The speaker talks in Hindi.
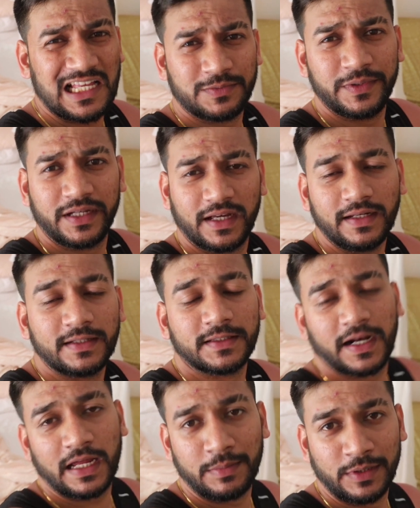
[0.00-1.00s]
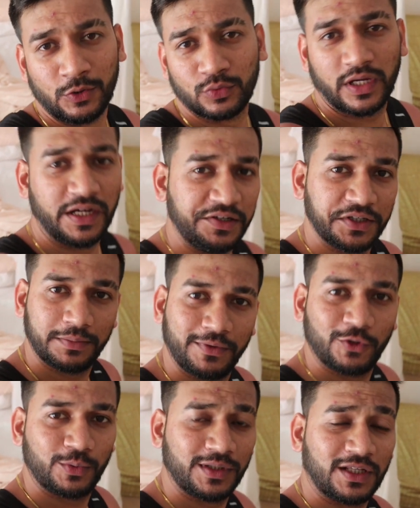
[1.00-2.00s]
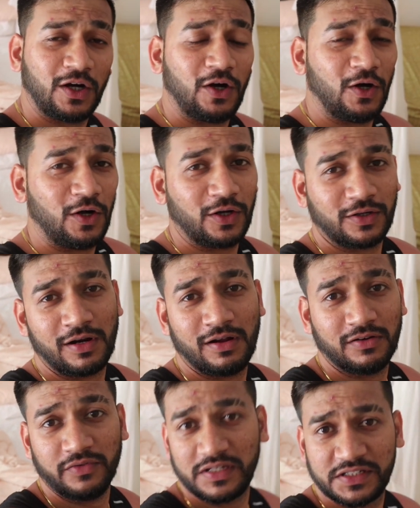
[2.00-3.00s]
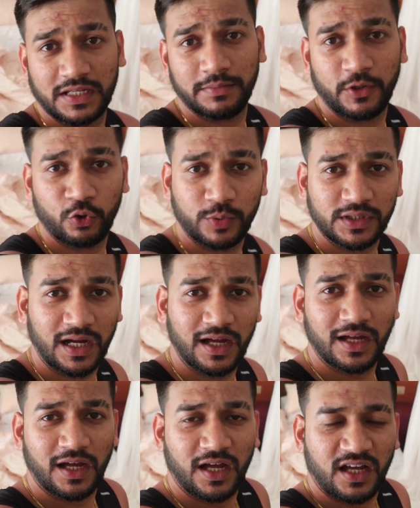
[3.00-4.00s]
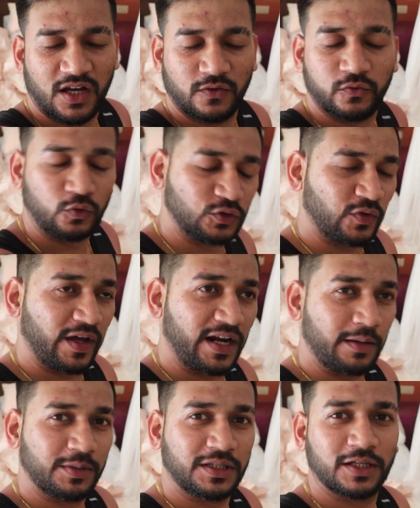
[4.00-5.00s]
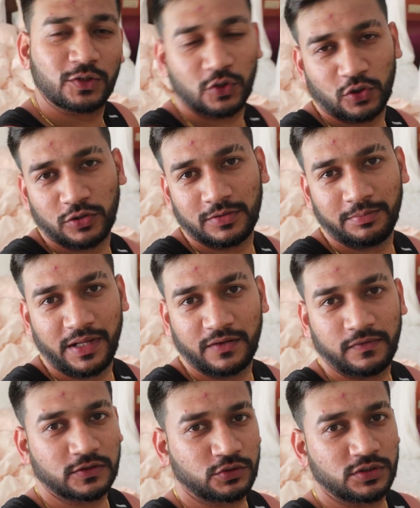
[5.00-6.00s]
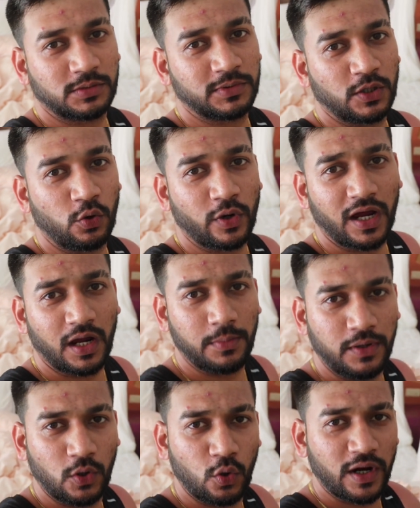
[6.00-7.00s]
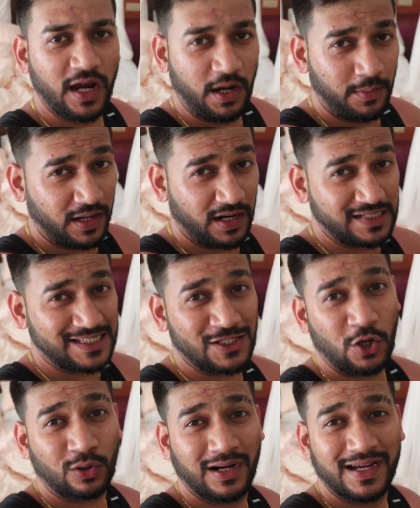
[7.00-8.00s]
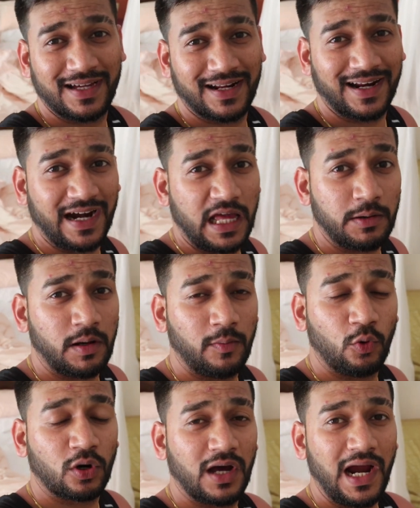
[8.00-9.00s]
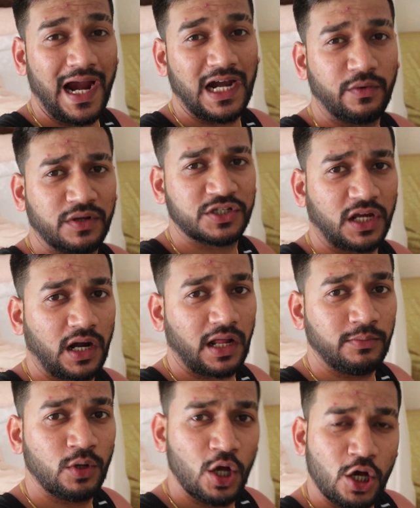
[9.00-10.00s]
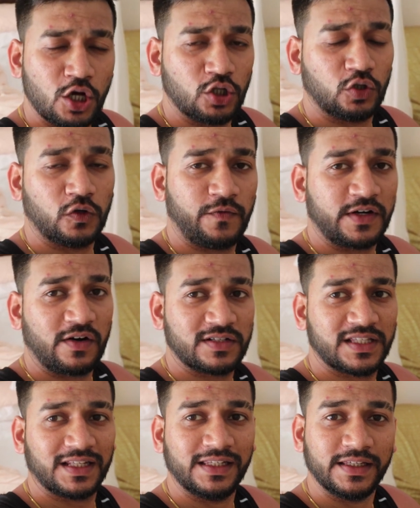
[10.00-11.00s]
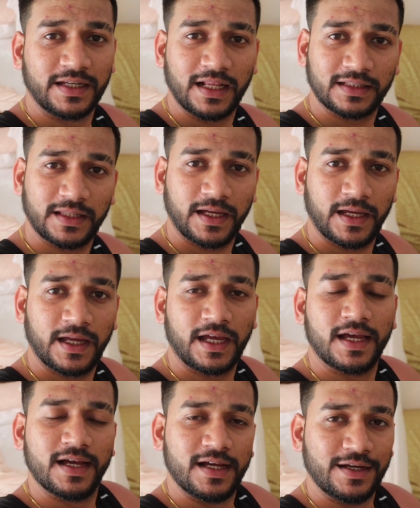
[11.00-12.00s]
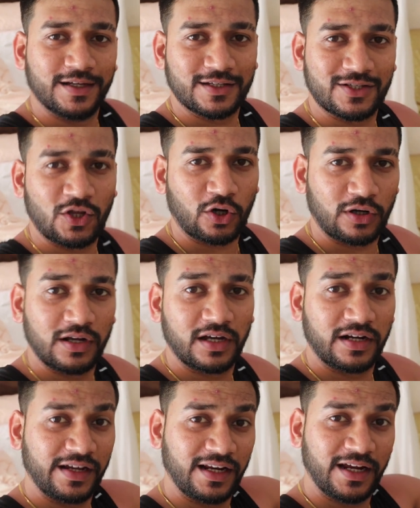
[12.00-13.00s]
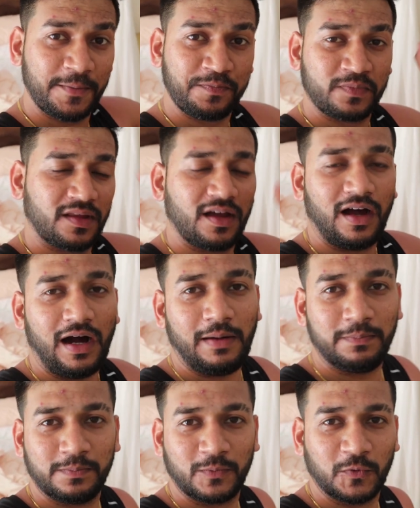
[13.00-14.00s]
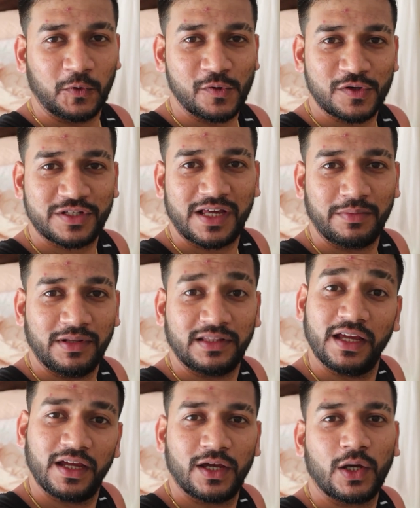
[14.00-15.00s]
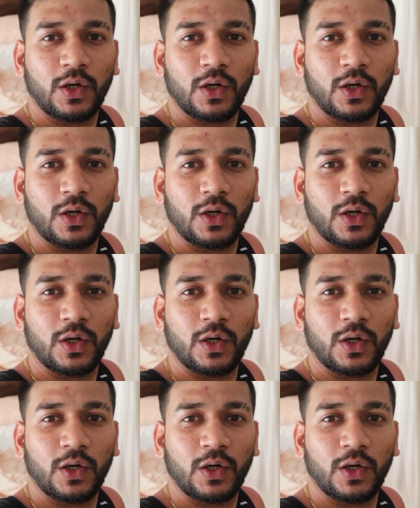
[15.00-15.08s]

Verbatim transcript: आज भी कल की तरह मेनू था इंडियन मेनू भी था और वेस्टर्न मेनू भी था फ्रूट्स वगैरह भी थे तो ब्रेकफास्ट तो जम के हो गया अभी हो गया हमारा स्नॉर्कलिंग करने का टाइम हम लोग का एडवेंचर का टाइम तो फटाफट से निकलते स्नॉर्कलिंग करने के लिए आपको सीधा मिलते